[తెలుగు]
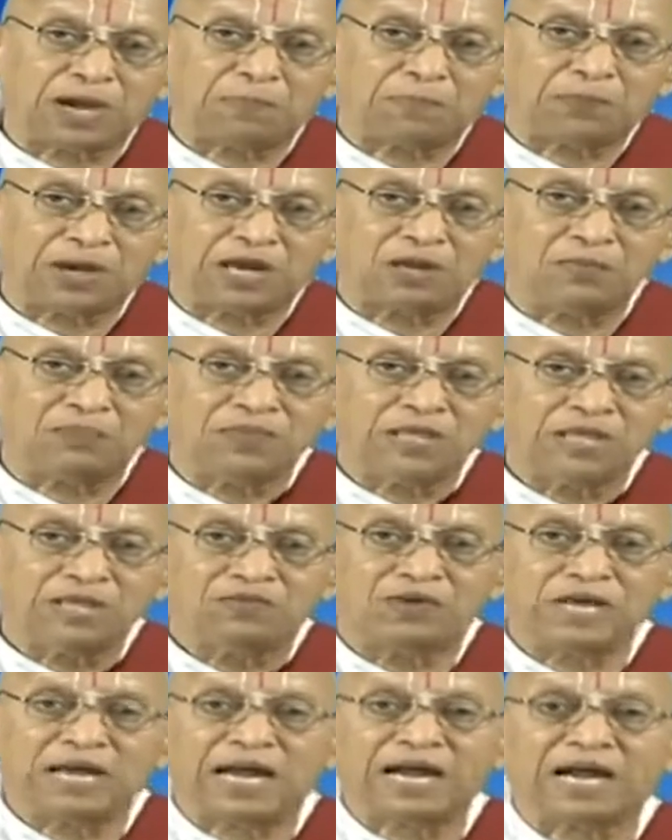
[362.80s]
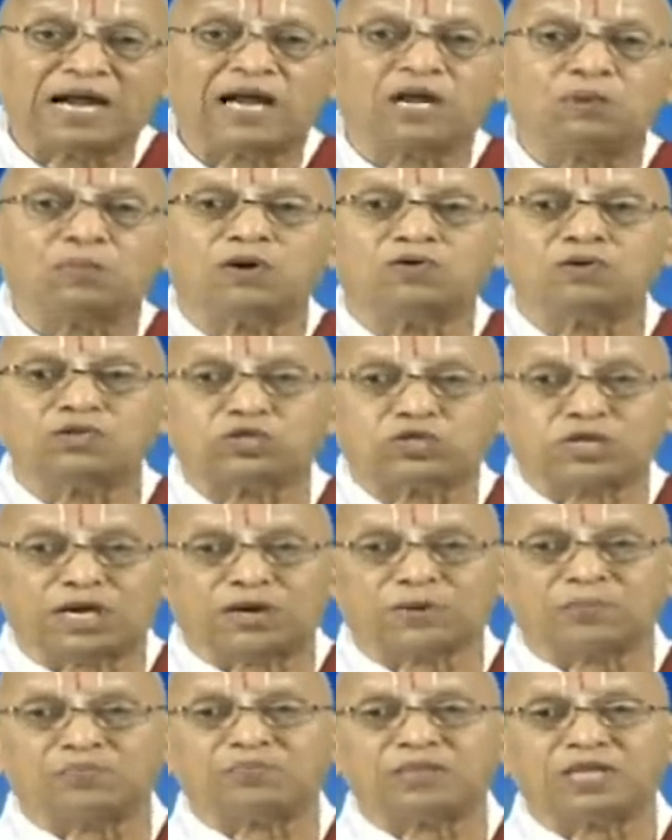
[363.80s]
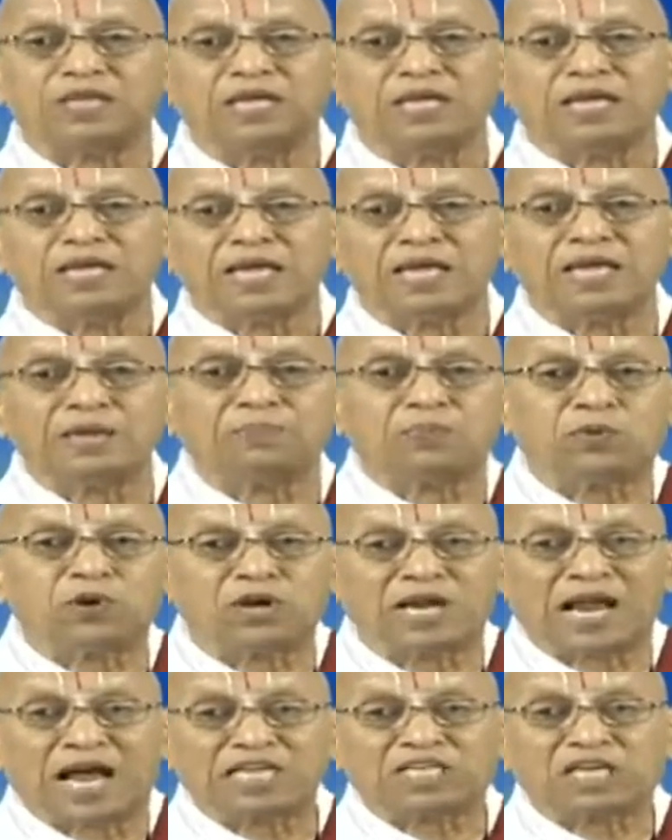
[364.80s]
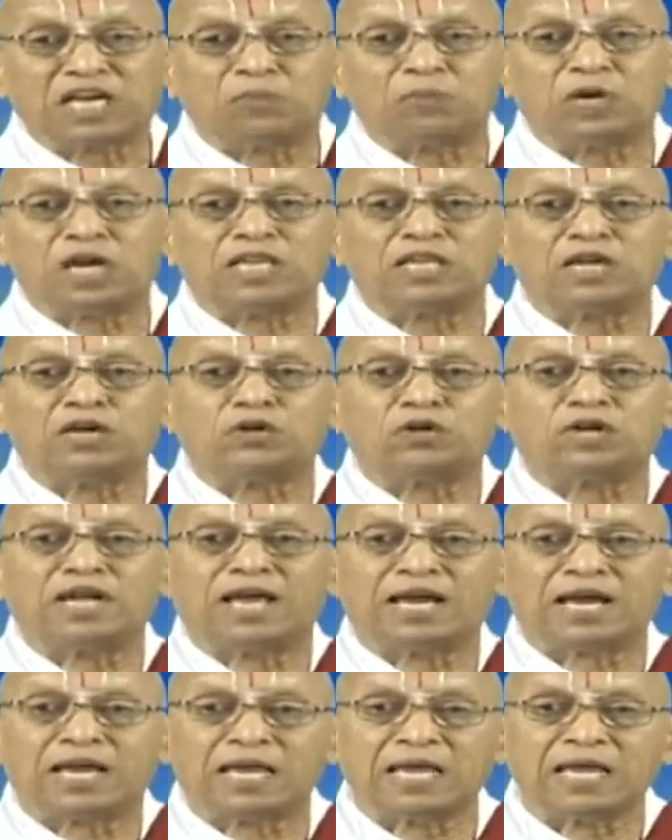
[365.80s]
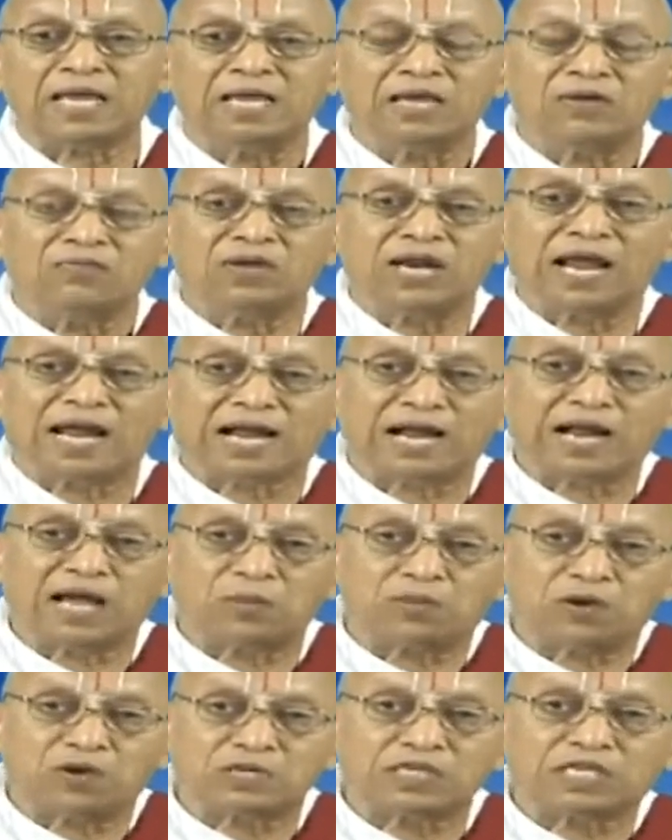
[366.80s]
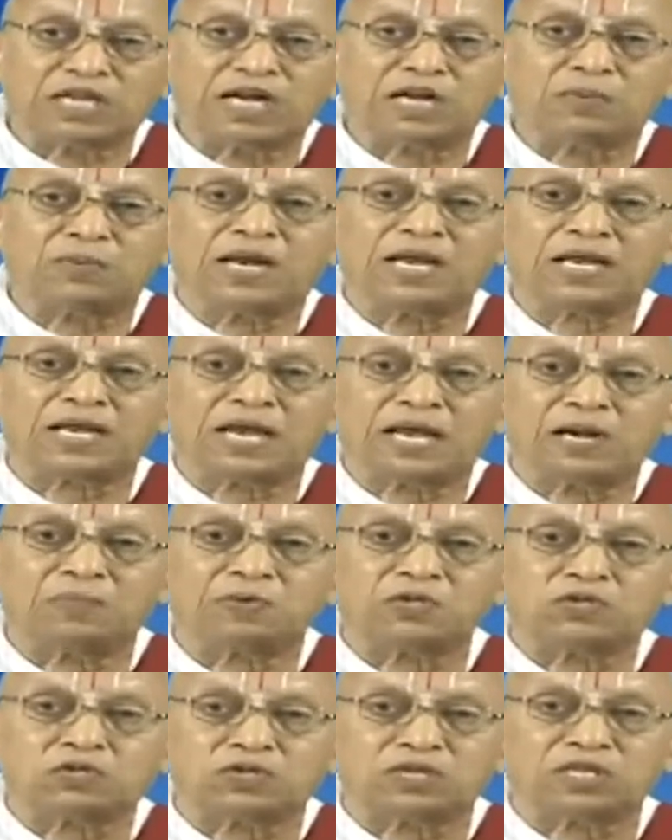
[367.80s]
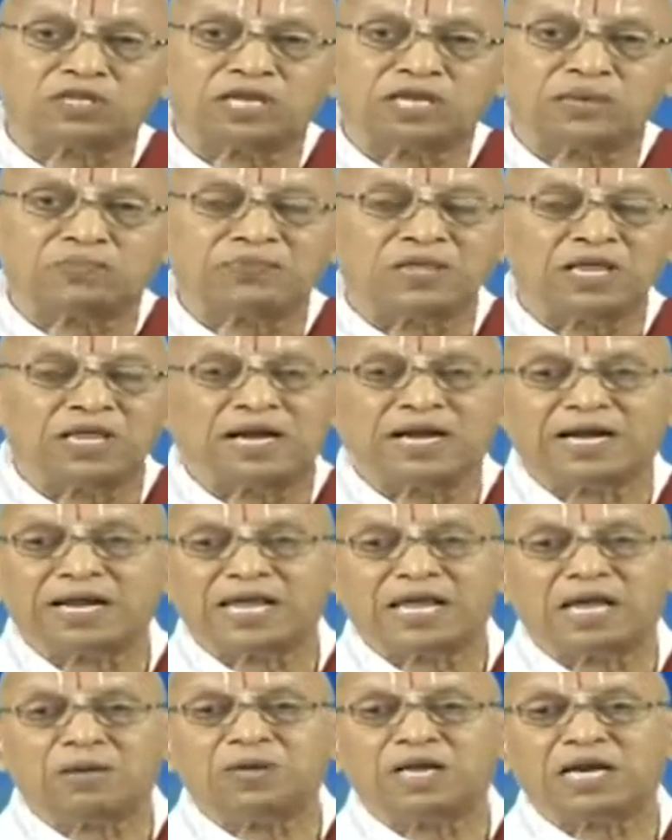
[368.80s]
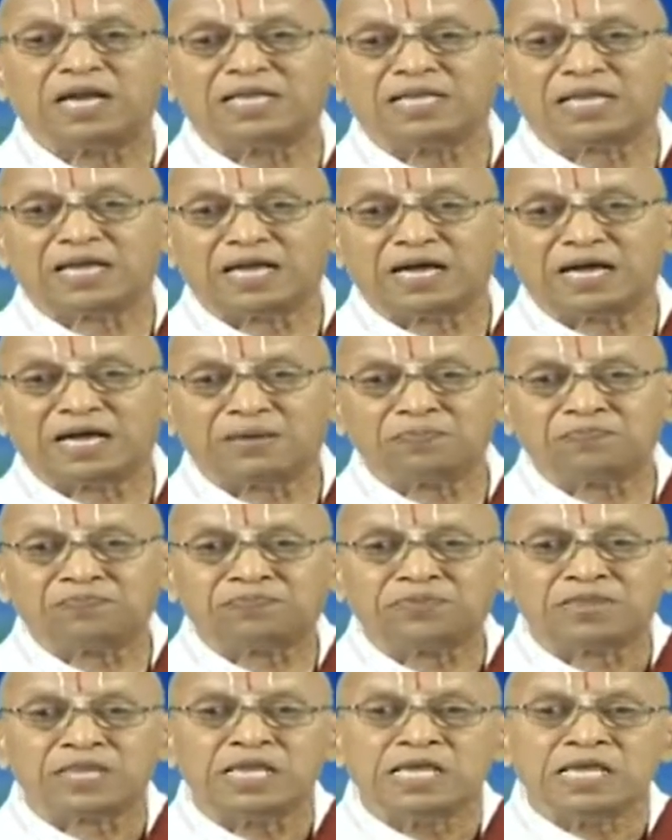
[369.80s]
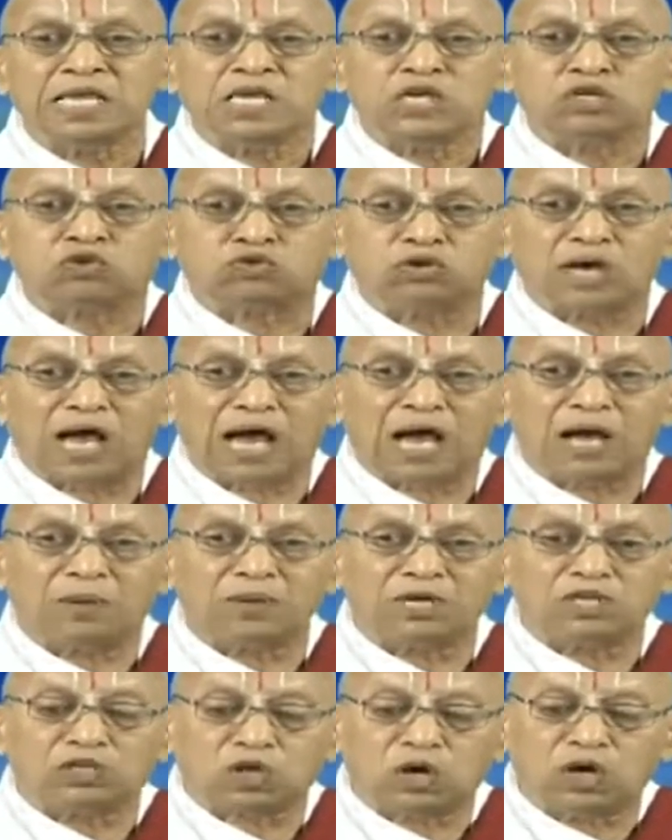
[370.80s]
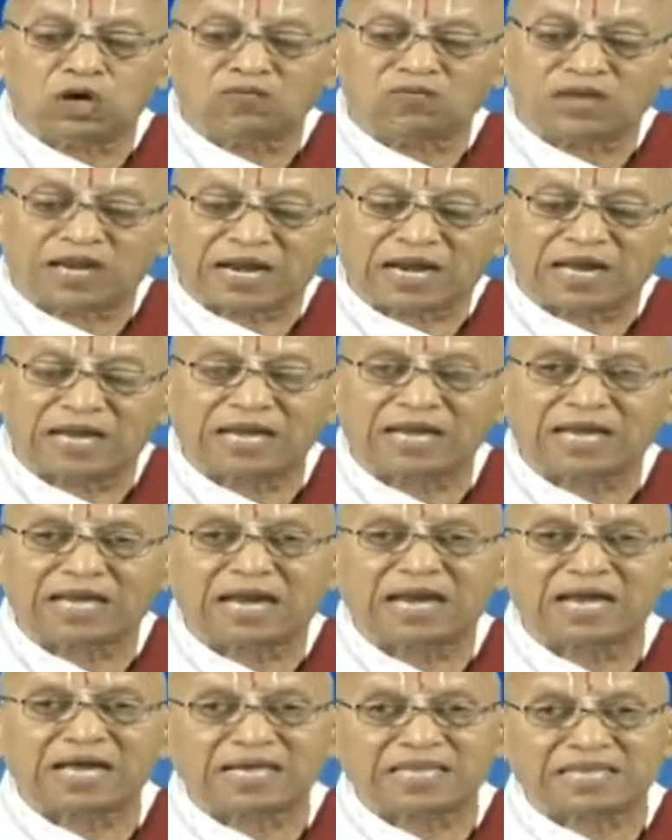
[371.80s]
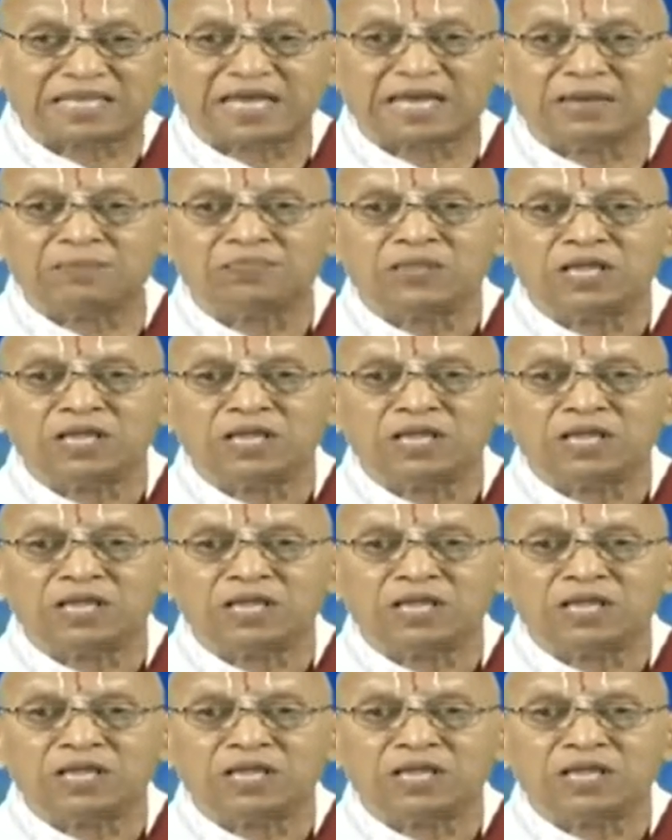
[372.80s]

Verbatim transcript: పాపాలు వీరెక్కడ అనుభవించారు ఎప్పుడు నాశనము లేదంటున్నారే వీరెక్కడ అనుభవించినట్టు మనకు కనిపిస్తుంది అంటే ఏమీ లేదయ్యా స్వామితో విరహం కలిగితే